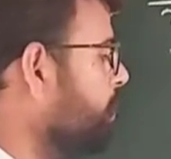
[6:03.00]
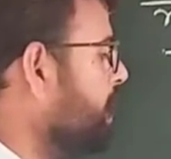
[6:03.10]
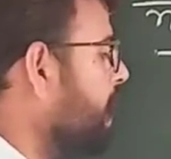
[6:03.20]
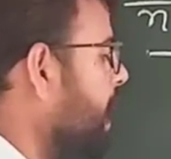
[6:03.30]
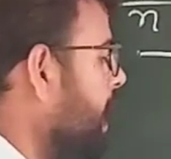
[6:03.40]
भी
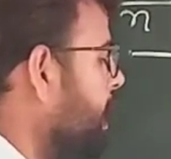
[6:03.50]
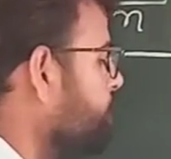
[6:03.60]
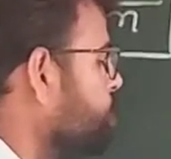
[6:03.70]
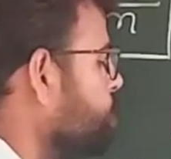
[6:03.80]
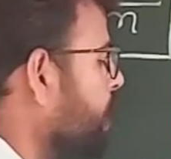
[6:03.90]

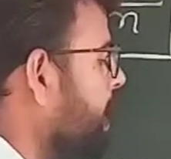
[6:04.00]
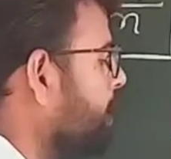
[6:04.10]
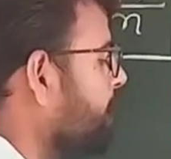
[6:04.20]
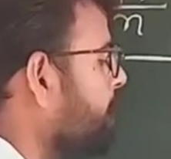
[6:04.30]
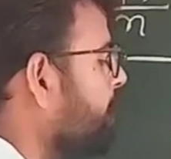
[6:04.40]
एम जो है
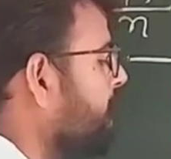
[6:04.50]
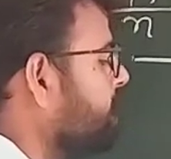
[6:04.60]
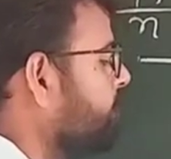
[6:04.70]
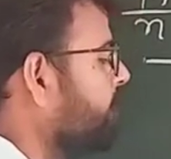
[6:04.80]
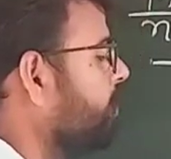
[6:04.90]
अपने
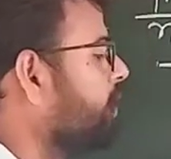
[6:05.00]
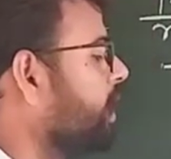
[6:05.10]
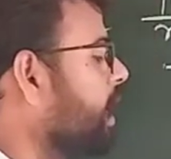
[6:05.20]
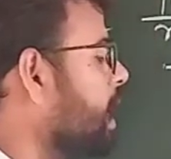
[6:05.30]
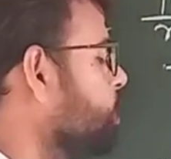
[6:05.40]
पास फेवर
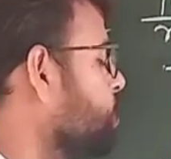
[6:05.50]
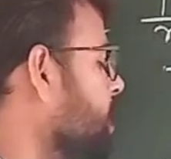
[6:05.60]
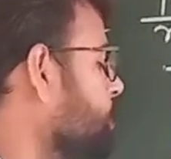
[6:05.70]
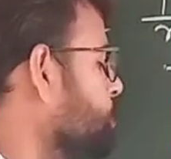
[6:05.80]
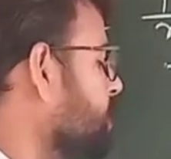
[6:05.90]
के
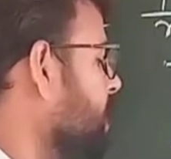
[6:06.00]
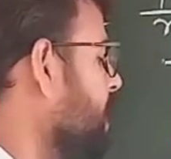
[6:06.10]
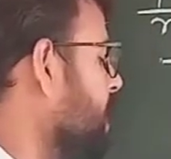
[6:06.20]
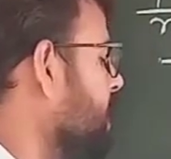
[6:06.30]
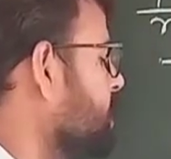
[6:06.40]
आउटकम्स हैं
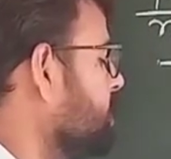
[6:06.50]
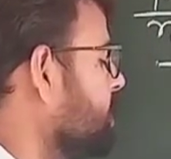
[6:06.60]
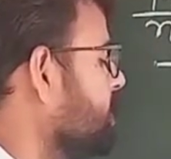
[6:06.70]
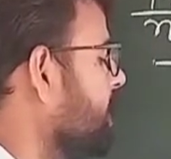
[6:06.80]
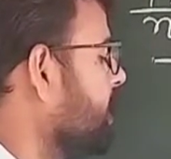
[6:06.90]
एन
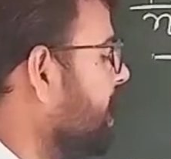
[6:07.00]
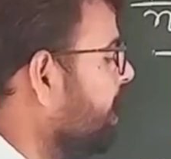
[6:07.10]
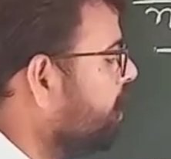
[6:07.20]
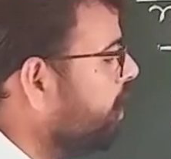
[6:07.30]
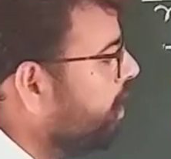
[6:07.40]
से ज़्यादा
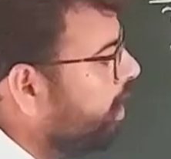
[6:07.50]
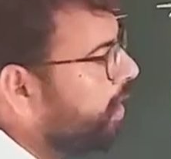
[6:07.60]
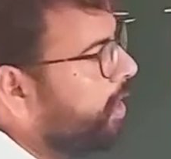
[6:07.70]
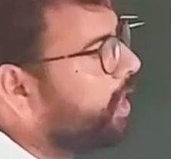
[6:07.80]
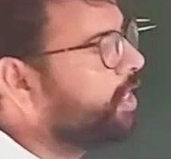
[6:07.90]

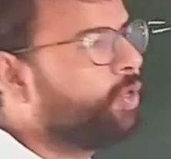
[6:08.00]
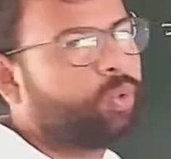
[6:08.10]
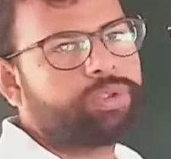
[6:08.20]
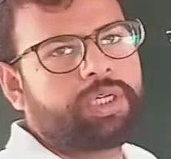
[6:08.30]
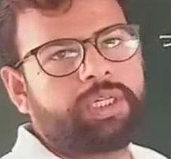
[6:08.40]
नहीं
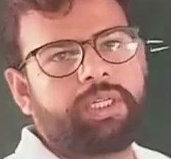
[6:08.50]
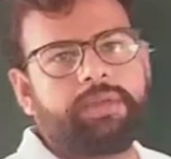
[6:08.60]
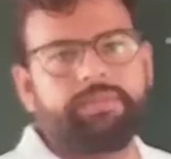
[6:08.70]
हो सकते